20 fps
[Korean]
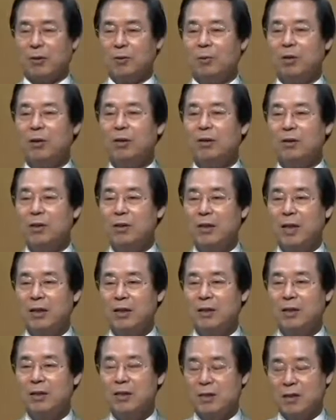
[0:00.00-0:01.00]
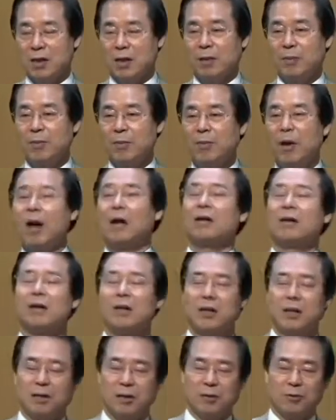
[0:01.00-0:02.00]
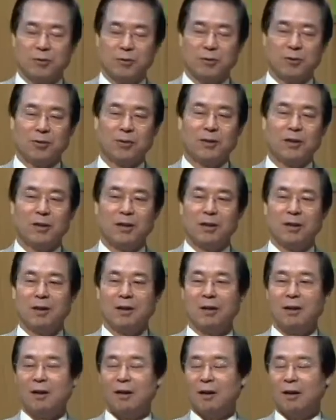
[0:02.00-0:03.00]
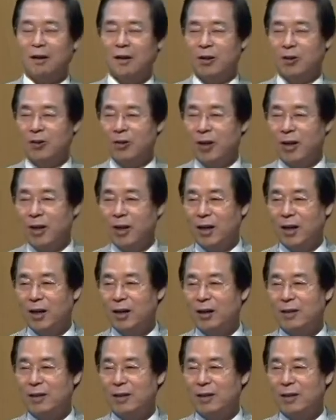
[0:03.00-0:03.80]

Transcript: 벙어리 된 사람이 말을 하게 되고 할렐루야.